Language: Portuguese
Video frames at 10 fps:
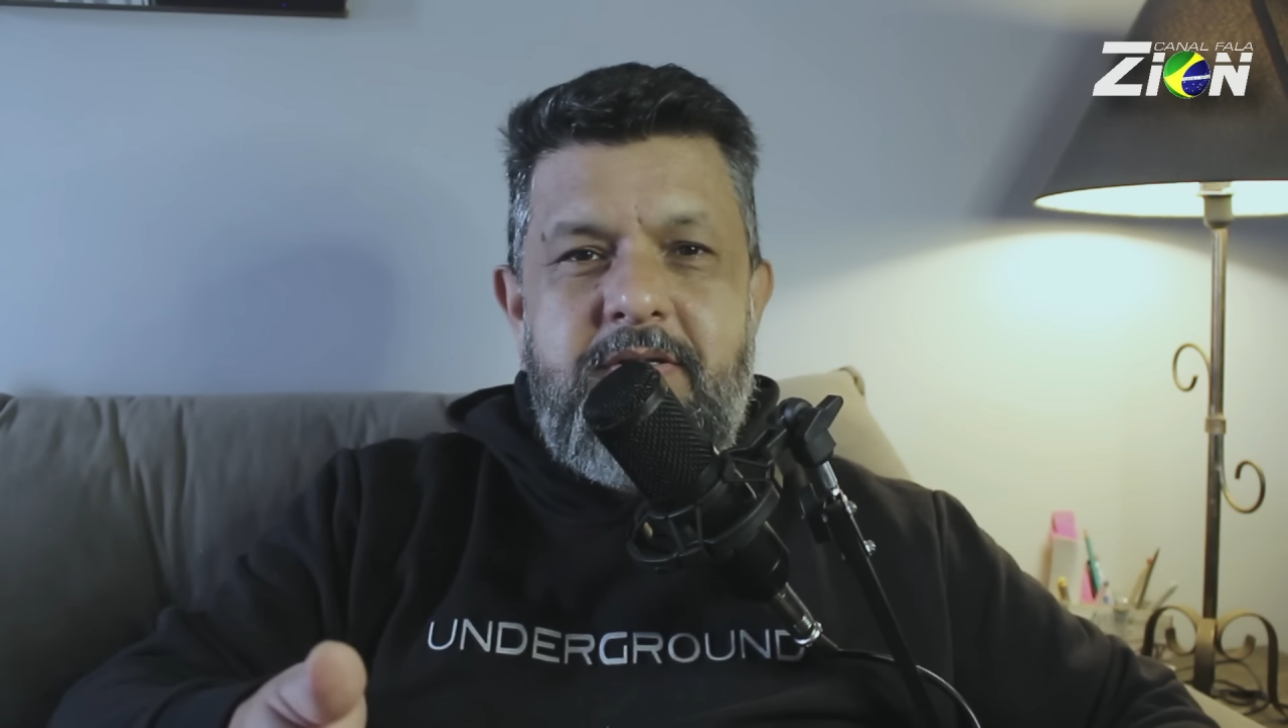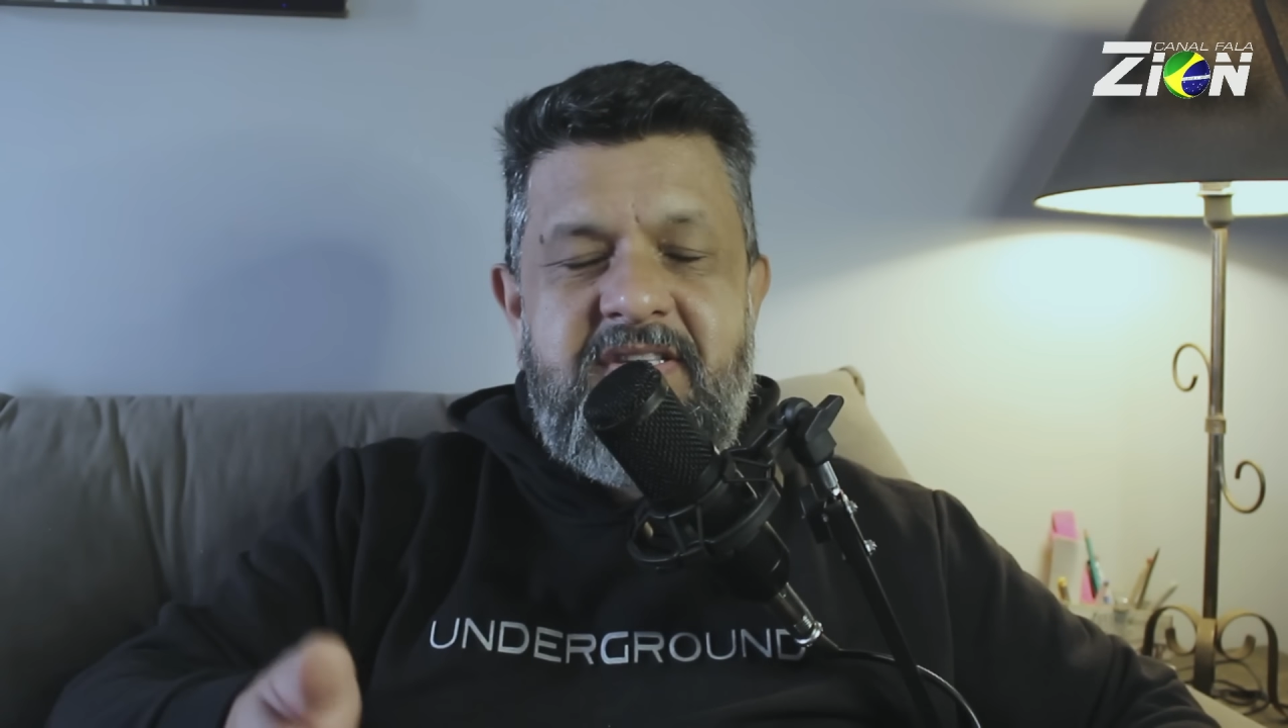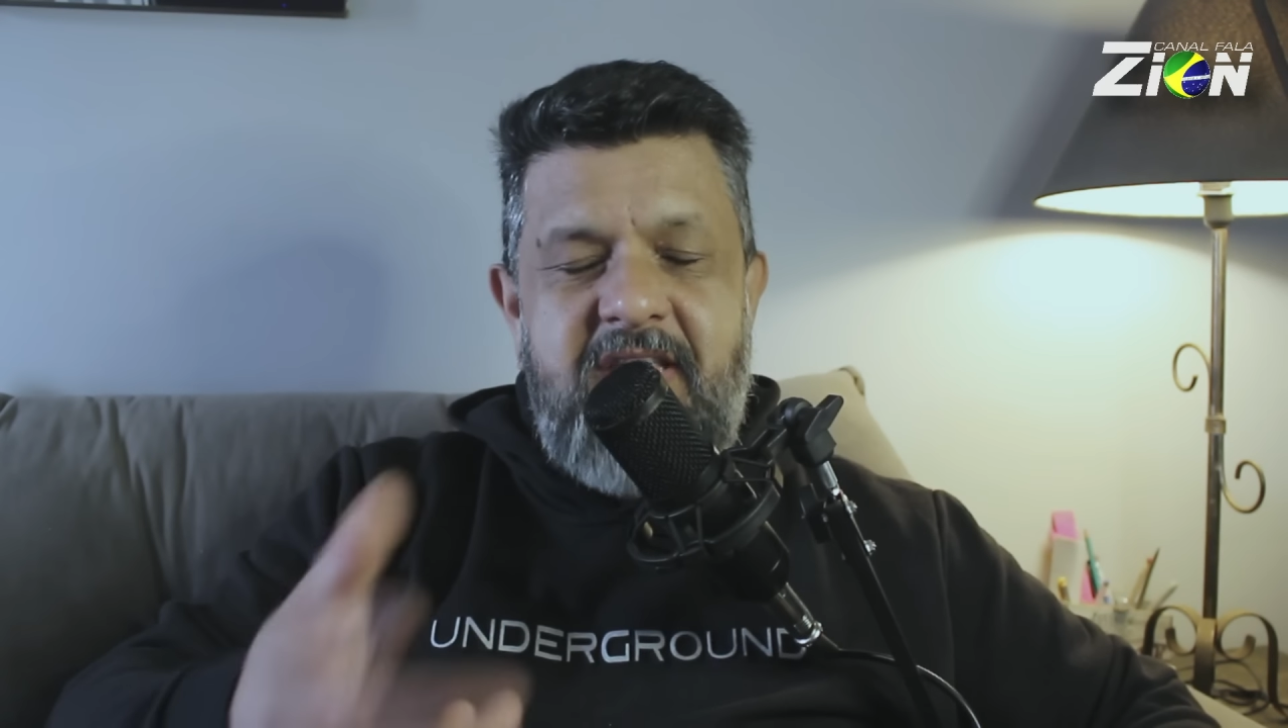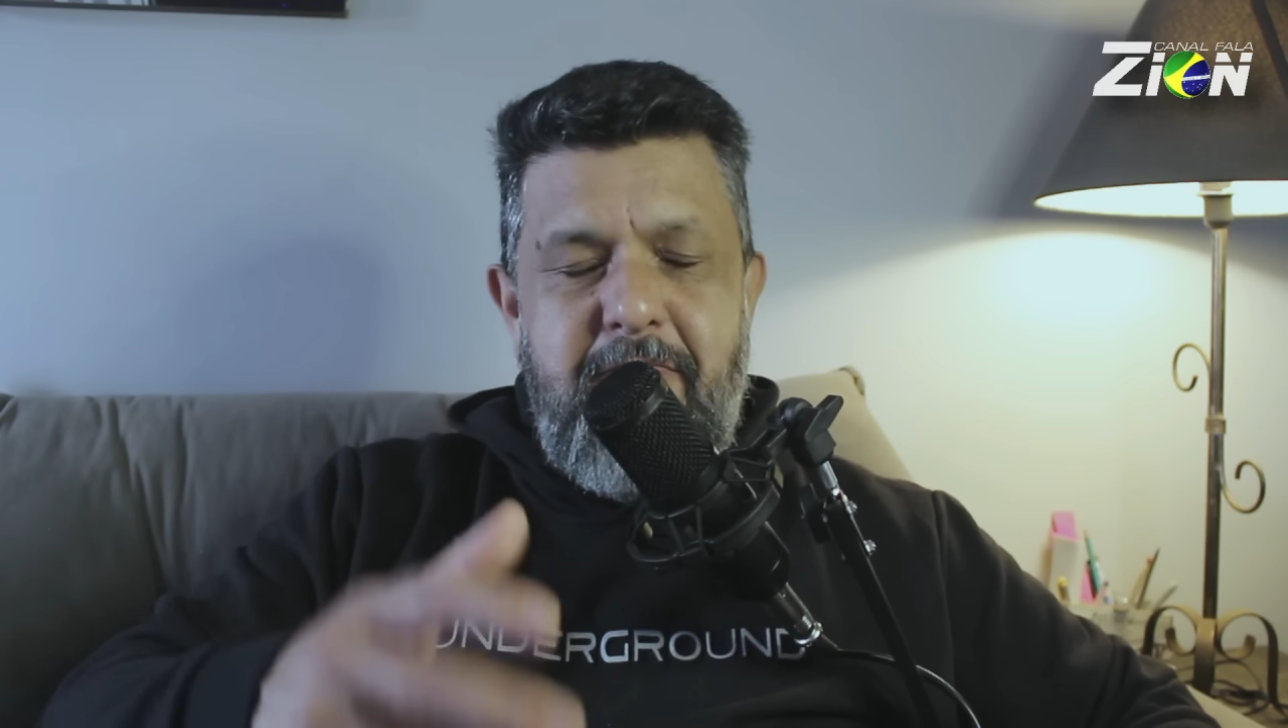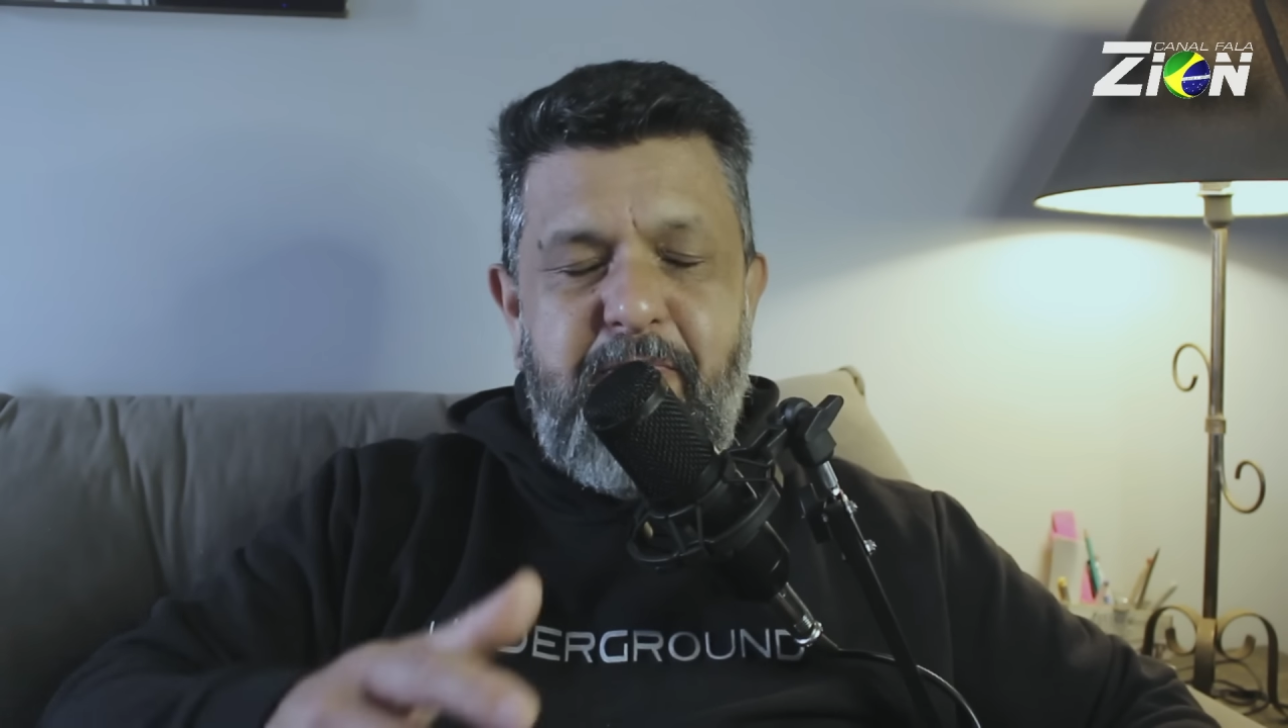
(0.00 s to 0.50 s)

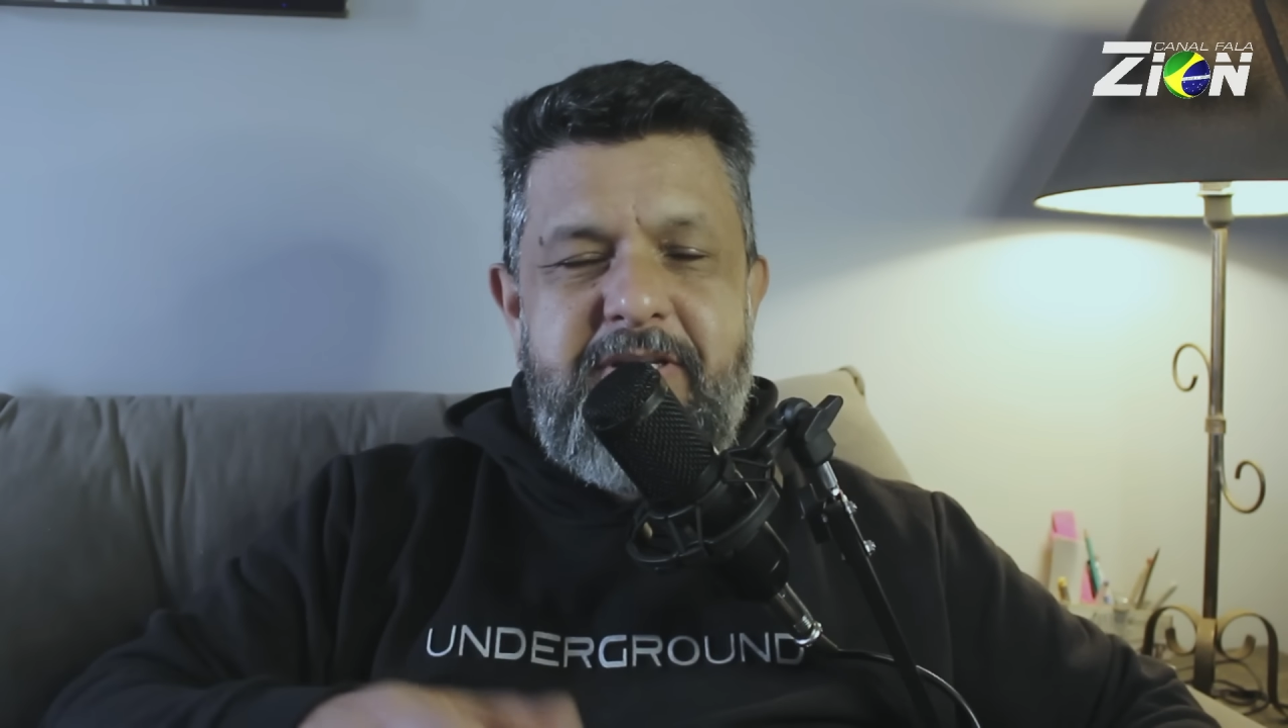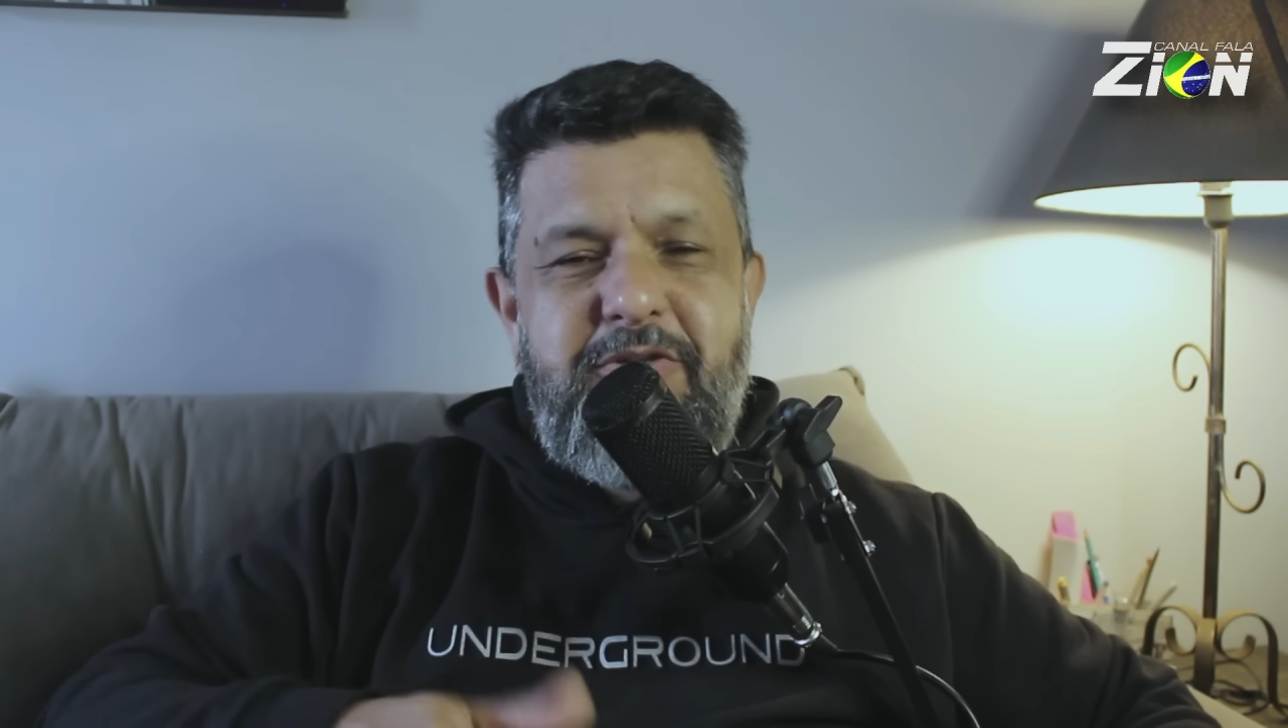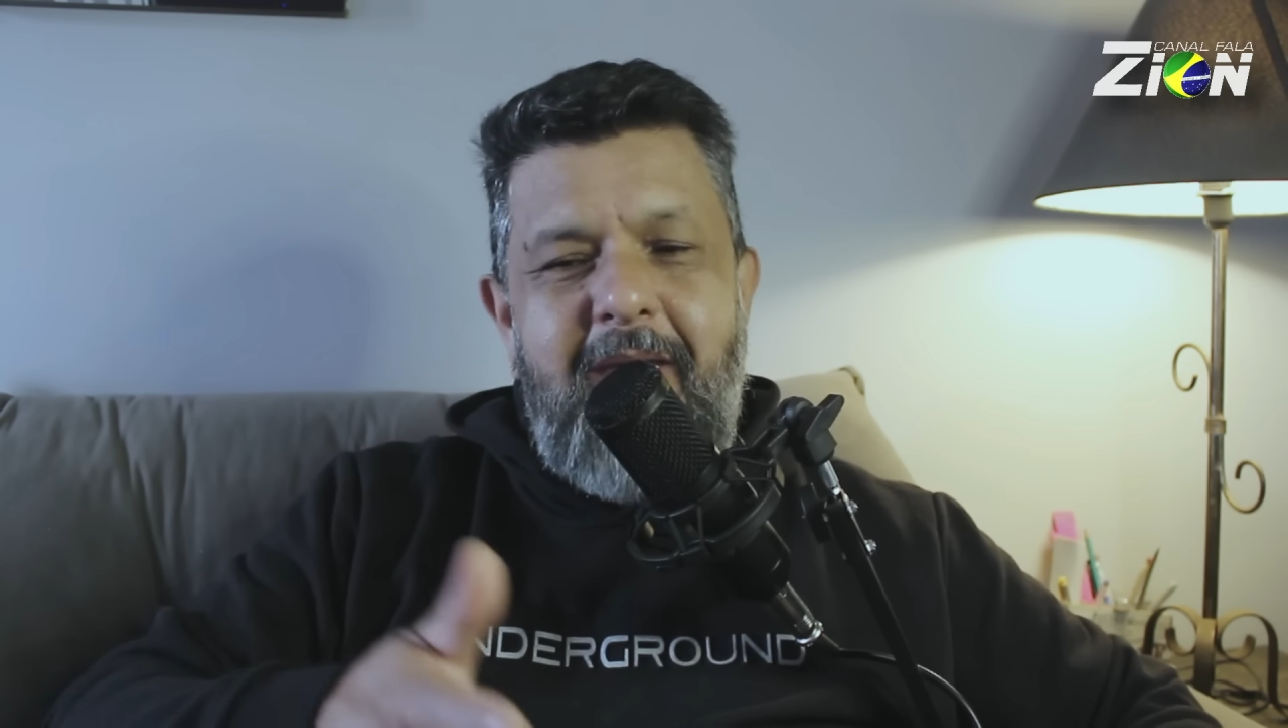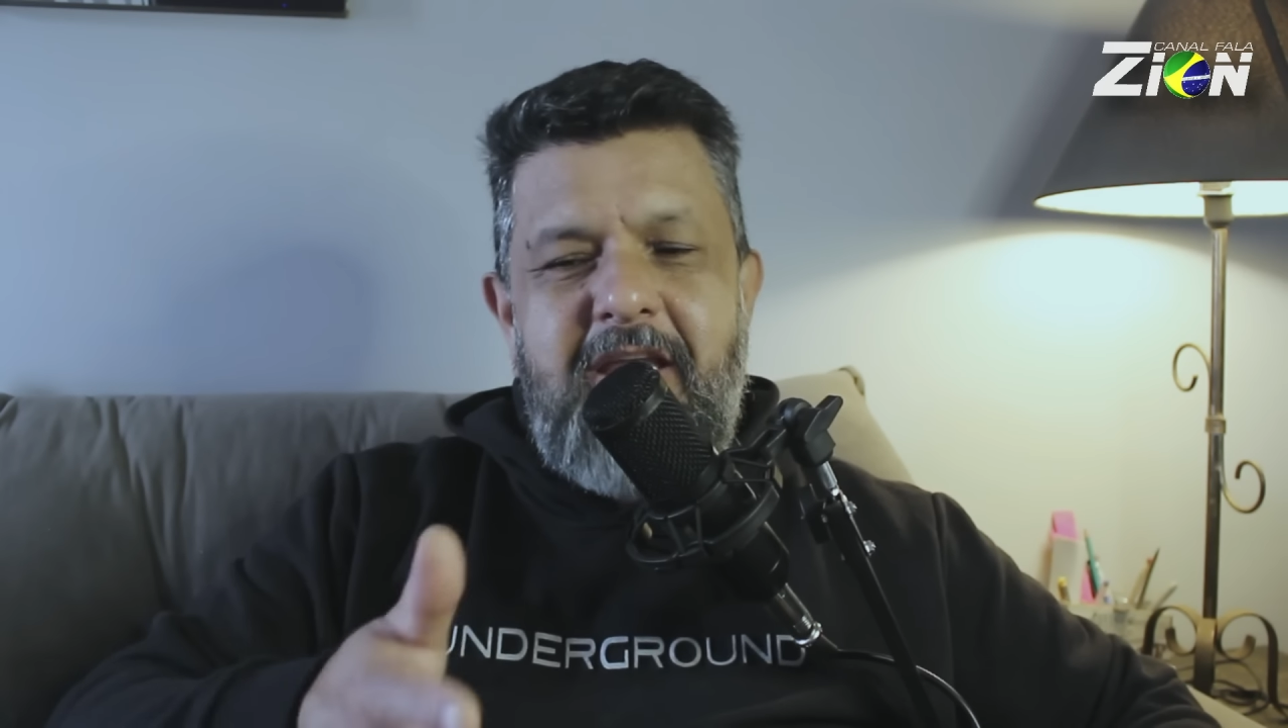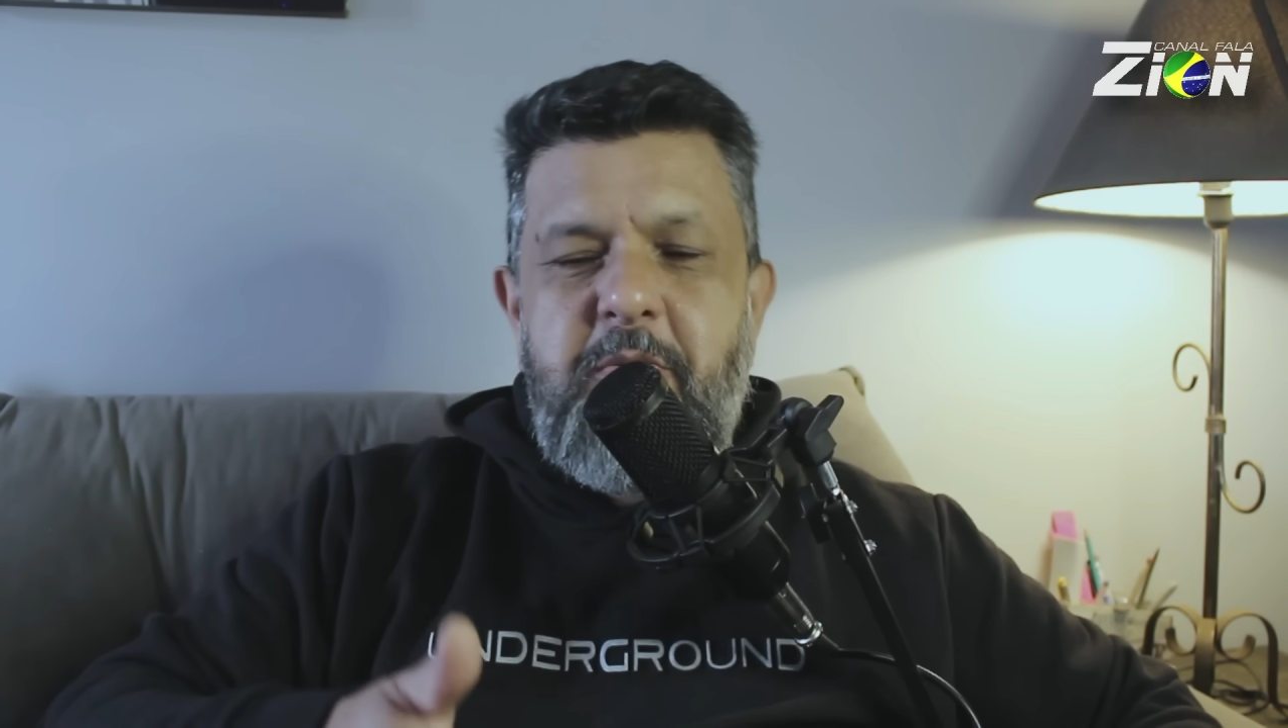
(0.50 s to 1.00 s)

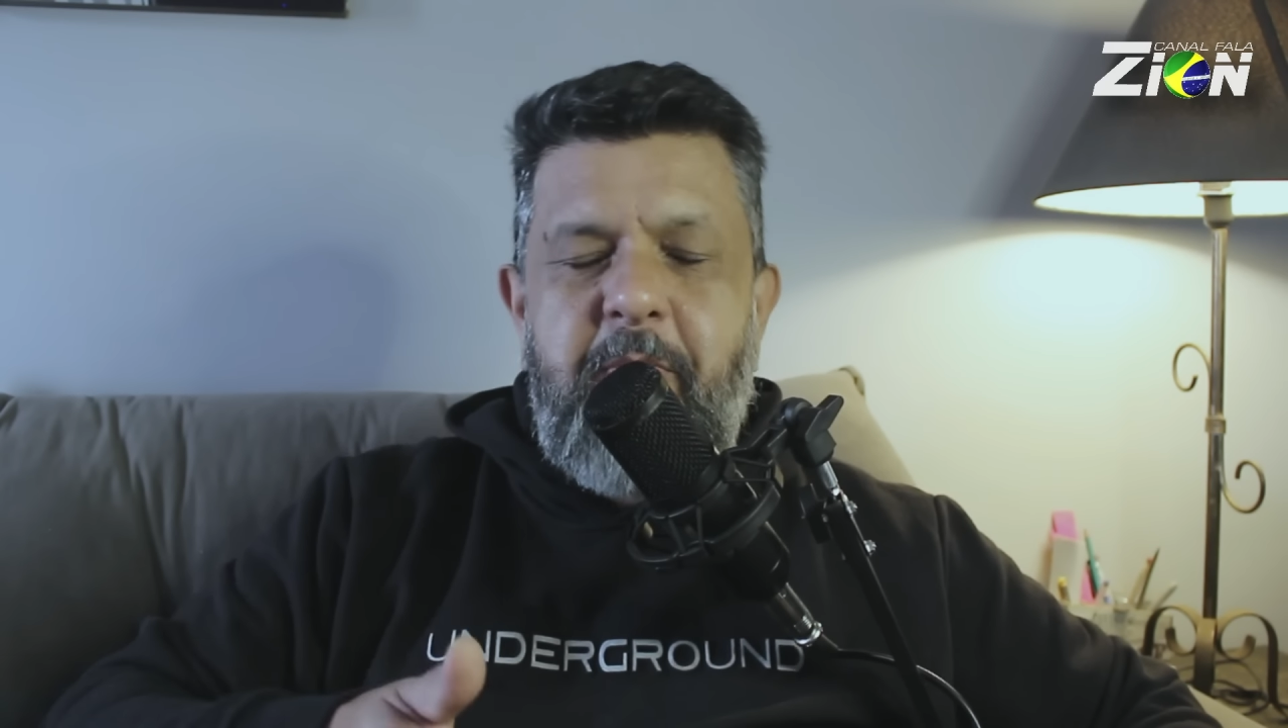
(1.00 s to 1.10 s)
simplesmente